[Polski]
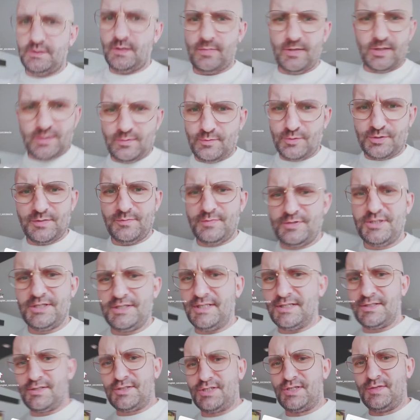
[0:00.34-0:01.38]
Dobra, to muszą być
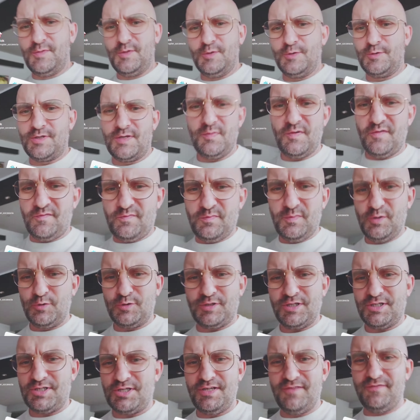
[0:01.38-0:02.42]
jednak 3 minutki, bo w
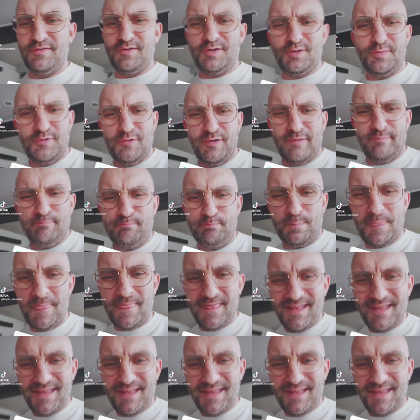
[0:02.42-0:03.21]
minutę się nie wyrobiłem.